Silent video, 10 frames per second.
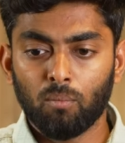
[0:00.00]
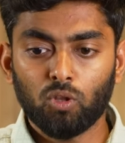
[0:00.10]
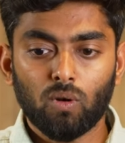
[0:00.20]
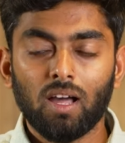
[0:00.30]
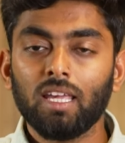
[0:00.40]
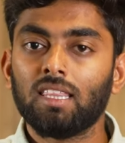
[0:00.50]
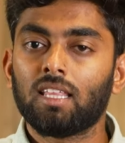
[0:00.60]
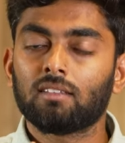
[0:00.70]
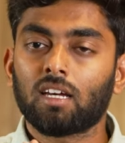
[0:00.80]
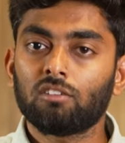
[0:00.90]
பொதுவாக
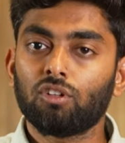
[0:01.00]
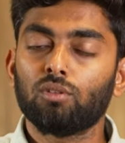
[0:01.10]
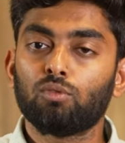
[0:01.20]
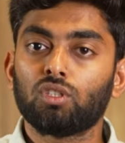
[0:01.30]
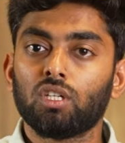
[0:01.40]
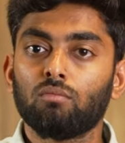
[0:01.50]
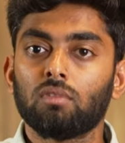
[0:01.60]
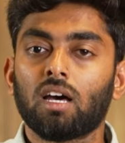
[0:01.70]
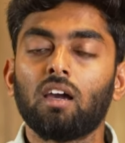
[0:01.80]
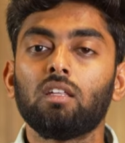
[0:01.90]
இந்த சரஸ்வதி பூஜையும்
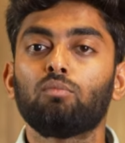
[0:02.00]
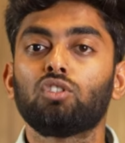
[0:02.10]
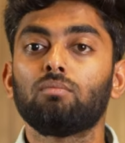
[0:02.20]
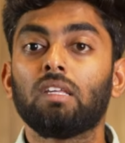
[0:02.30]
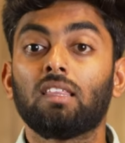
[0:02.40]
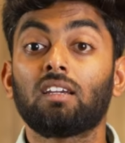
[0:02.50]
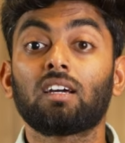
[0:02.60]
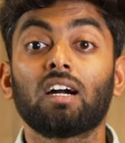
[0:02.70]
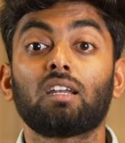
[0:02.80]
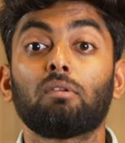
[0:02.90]
இந்த ஆயுத பூஜையும்
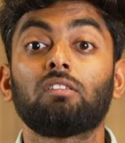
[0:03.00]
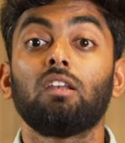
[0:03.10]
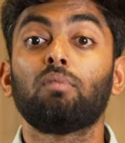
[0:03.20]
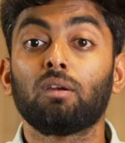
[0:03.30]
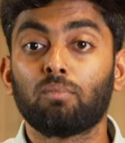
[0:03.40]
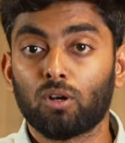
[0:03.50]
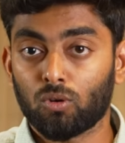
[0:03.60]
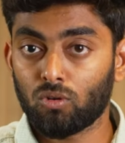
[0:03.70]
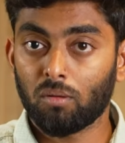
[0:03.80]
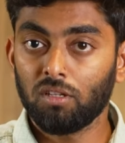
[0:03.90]
எதற்காக நம்ம செலிப்ரேட்
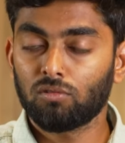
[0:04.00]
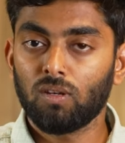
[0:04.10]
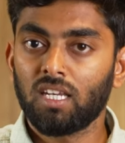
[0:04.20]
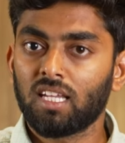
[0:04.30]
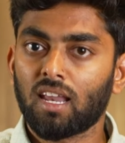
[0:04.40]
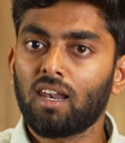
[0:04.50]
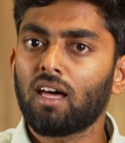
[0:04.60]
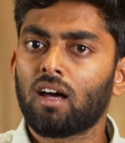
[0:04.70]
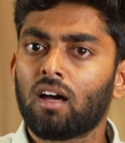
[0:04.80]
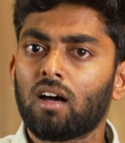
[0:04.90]
பண்ணுறோம் அப்படின்னு சொல்லி நீங்கள்
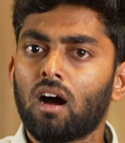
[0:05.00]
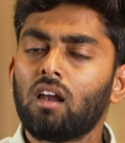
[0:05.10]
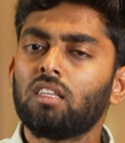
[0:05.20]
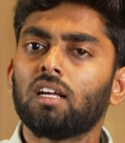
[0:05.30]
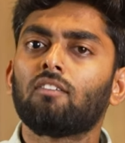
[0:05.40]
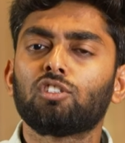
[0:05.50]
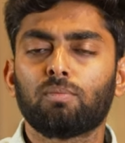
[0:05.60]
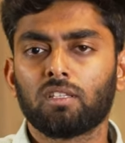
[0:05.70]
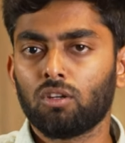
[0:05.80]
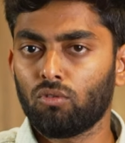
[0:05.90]
நல்லா ஆழ்ந்து
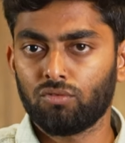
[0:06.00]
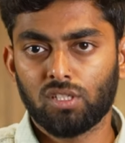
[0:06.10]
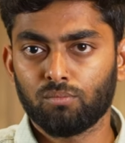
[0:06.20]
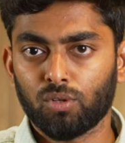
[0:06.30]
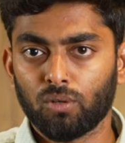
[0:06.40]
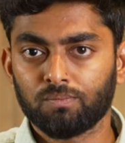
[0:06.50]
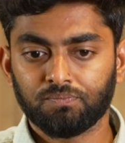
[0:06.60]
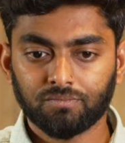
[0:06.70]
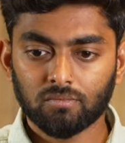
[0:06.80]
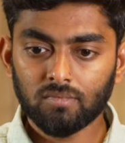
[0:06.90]
கவனித்து பார்த்தீங்கன்னா ஒரு விஷயம் புரியும்
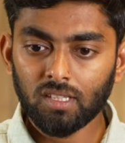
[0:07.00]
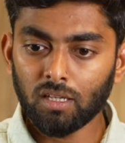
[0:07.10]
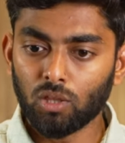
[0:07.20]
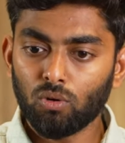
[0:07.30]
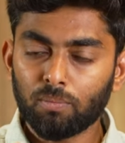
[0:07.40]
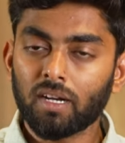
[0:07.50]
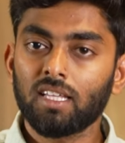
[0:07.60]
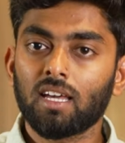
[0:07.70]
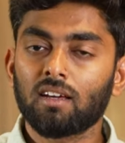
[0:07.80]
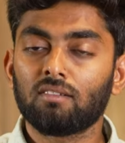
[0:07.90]
ஏதோ ஒரு
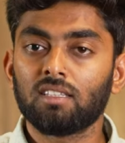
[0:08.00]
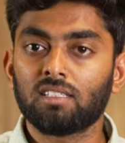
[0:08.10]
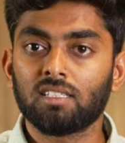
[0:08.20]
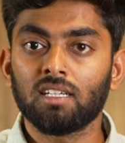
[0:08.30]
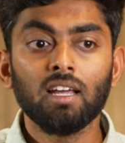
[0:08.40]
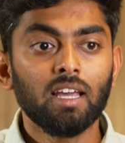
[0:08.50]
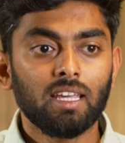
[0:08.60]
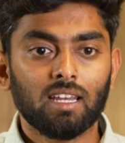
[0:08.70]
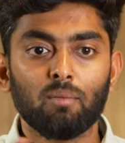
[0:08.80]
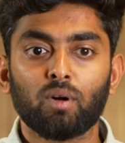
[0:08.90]
பண்டிகையாக வந்துருச்சு
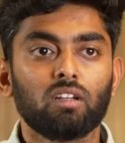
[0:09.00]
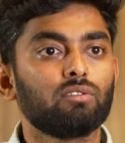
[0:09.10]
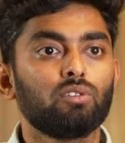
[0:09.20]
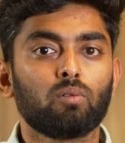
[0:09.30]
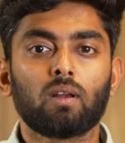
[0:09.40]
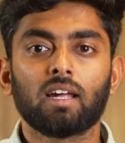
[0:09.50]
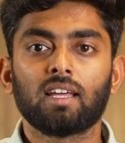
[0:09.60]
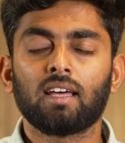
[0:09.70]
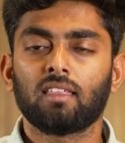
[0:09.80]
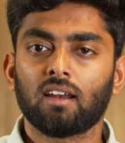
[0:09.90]
இதெல்லாம் பண்ண சொல்லி
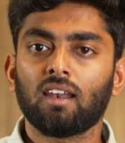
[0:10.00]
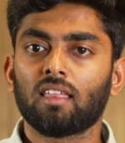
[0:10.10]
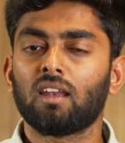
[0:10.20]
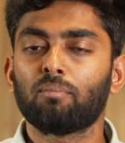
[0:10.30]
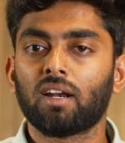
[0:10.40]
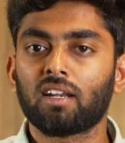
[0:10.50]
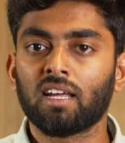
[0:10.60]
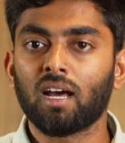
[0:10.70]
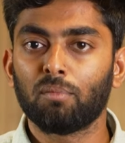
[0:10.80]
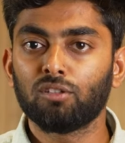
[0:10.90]
சொல்கிறாங்க அதனால் நான் அதெல்லாம்
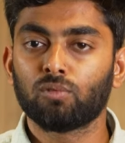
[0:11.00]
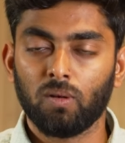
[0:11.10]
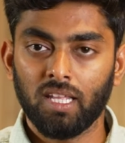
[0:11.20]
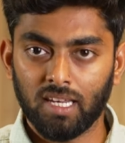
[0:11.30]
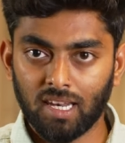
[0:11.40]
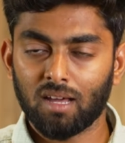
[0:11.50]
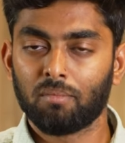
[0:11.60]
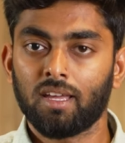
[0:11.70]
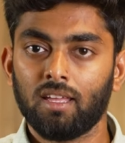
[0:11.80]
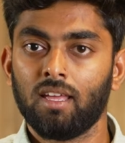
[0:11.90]
பண்ணுறேன் அப்படின்னு சொல்லி
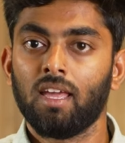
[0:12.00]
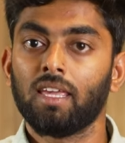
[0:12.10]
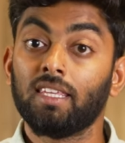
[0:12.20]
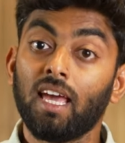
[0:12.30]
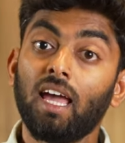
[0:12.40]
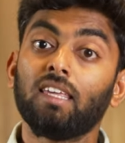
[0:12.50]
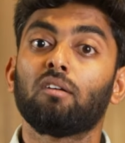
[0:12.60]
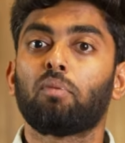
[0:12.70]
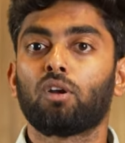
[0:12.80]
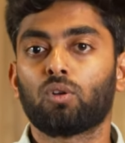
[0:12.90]
இல்லாமல் ஏன்
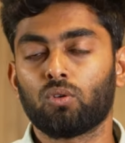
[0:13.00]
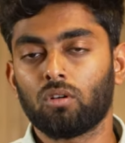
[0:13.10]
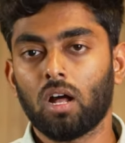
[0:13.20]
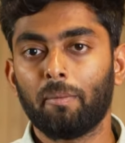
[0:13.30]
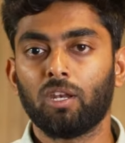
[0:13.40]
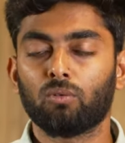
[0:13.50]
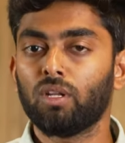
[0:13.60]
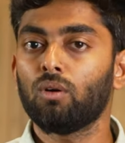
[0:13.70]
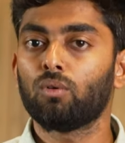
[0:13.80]
இதை பண்ணுறோம் அப்படின்னக்கூடிய